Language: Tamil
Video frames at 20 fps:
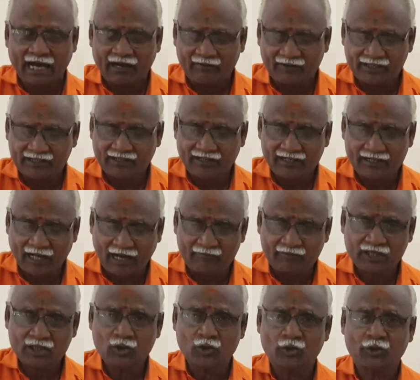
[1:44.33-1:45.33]
அவர்கள்
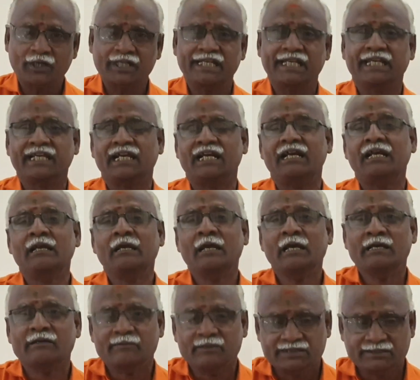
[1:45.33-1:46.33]
அவர்களோடு நீங்கள்
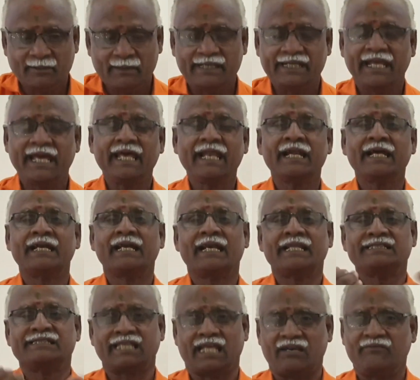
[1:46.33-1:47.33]
நேரங்களை
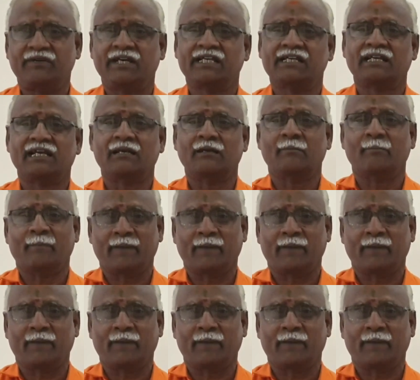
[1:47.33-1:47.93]
செலவிடுங்கள்